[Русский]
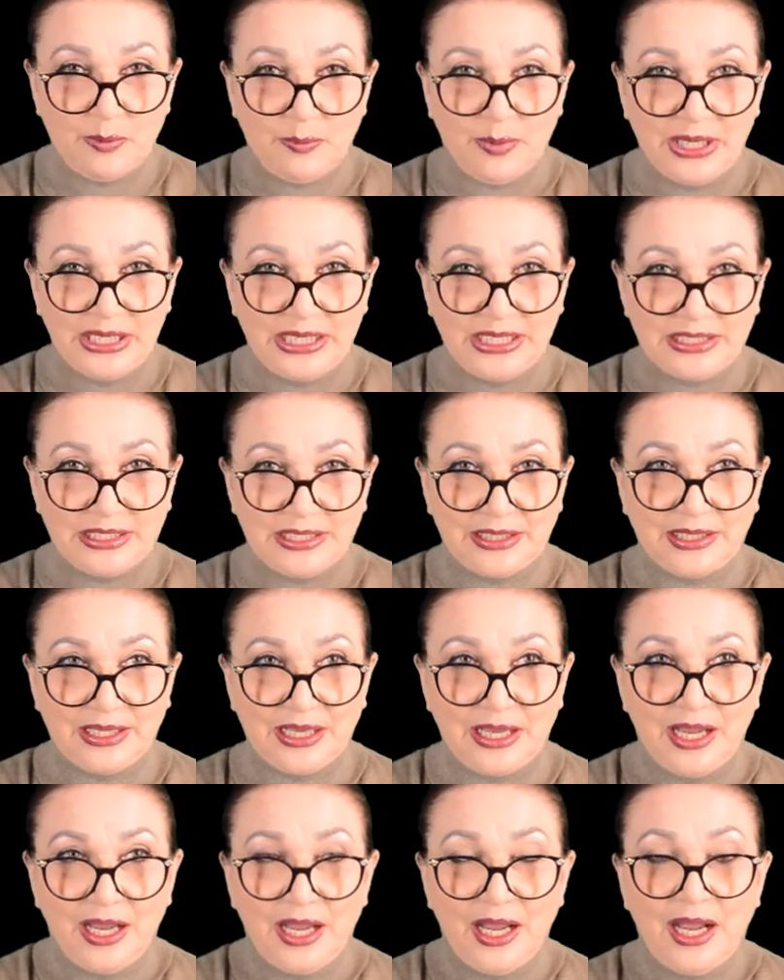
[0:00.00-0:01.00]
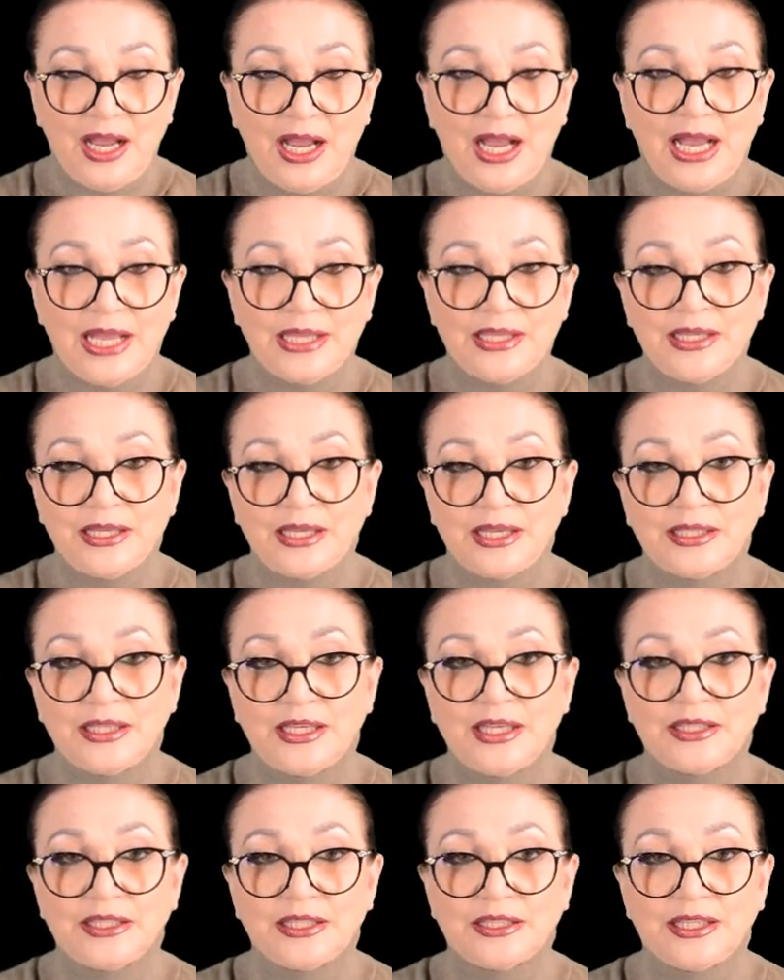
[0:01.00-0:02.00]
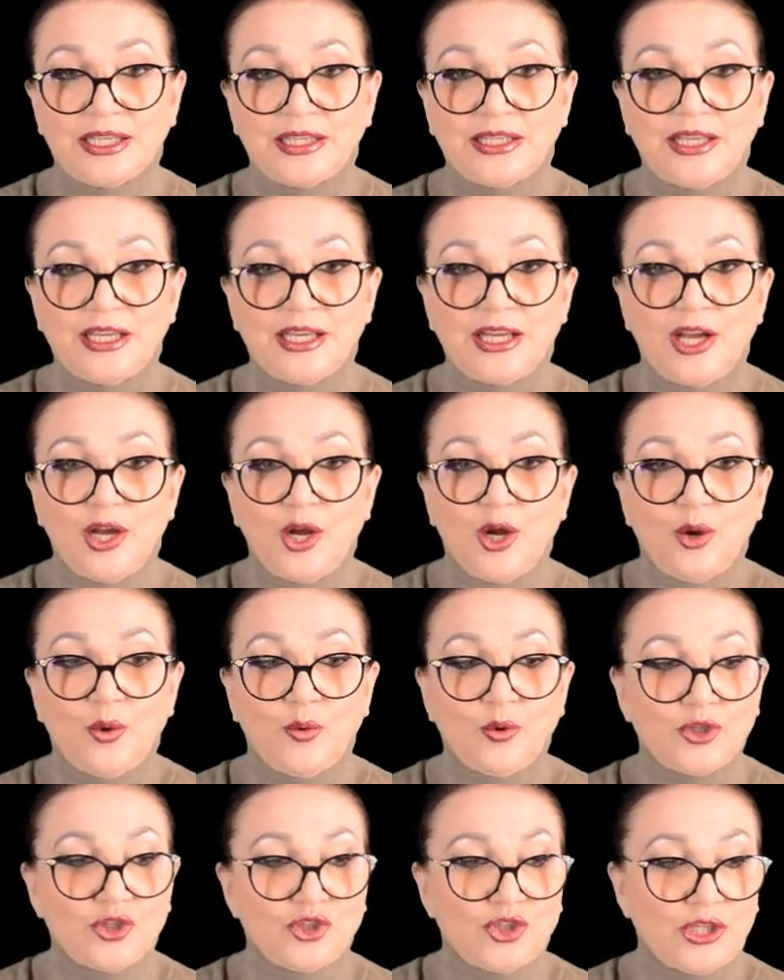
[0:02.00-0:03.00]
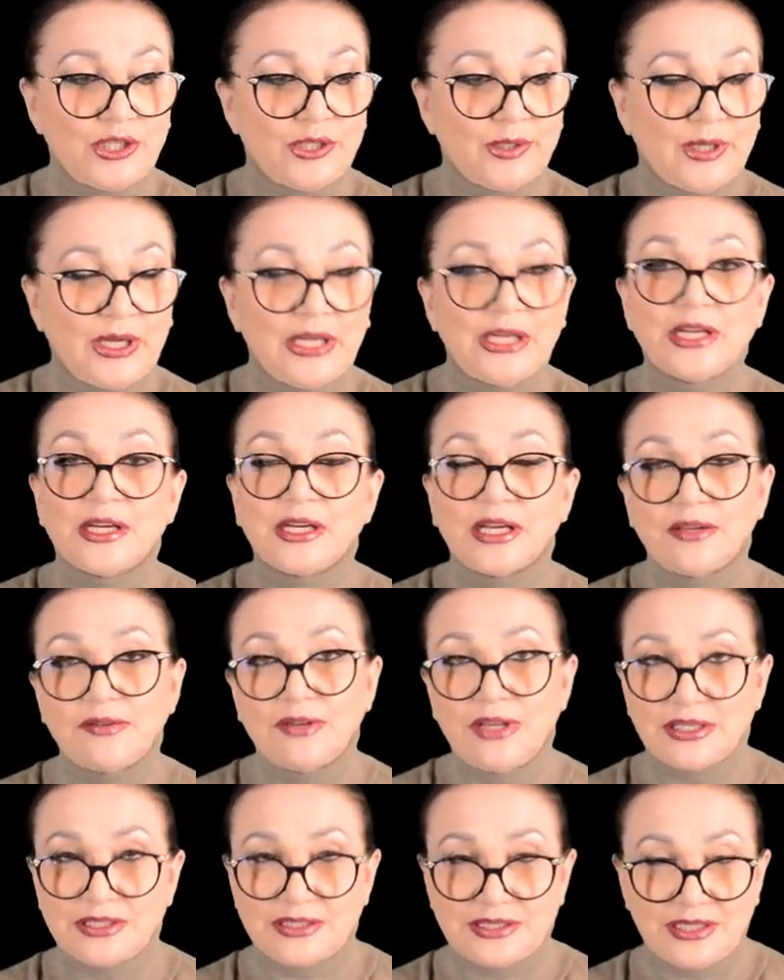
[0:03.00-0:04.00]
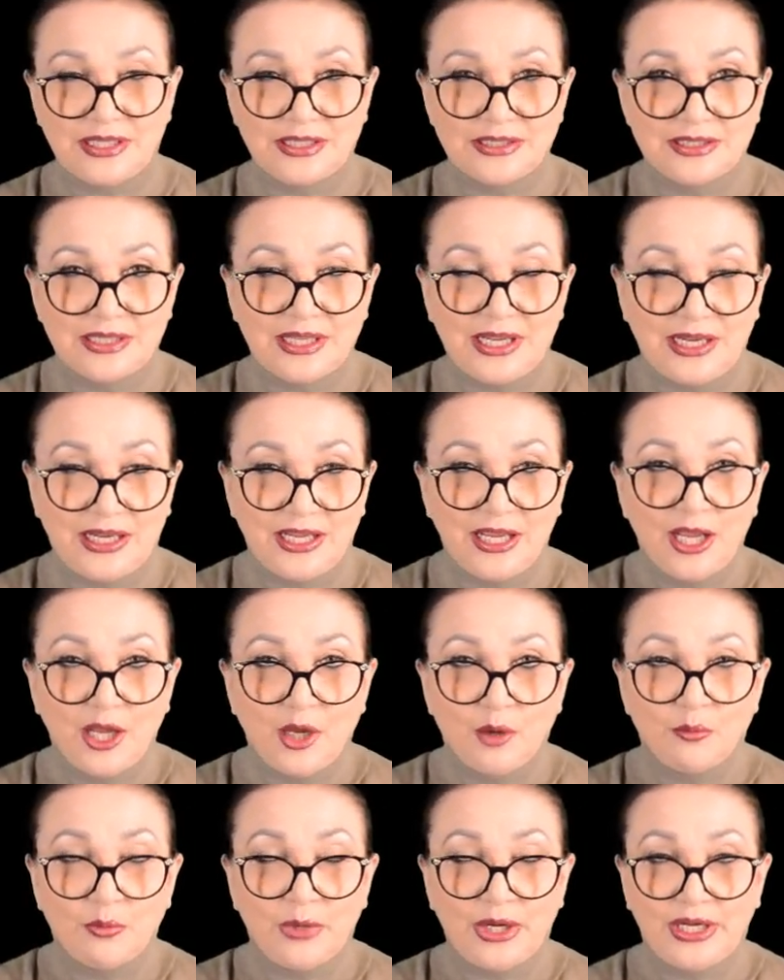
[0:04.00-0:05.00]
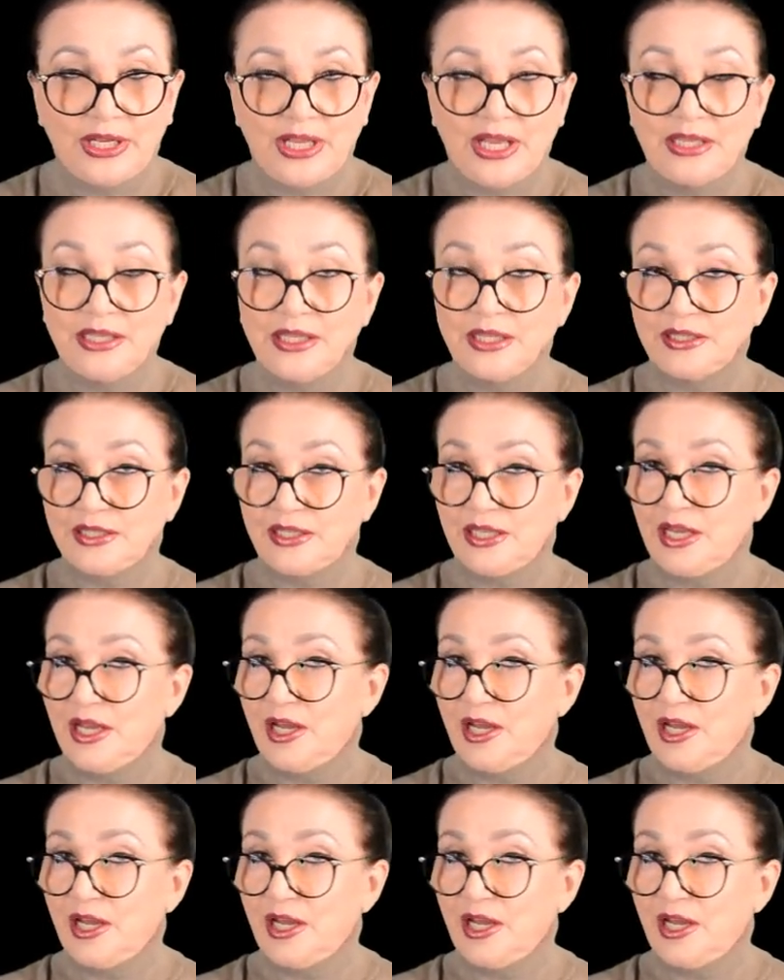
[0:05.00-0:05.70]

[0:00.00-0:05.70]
политики. Они какие-то такие очень легковесные стали марионетки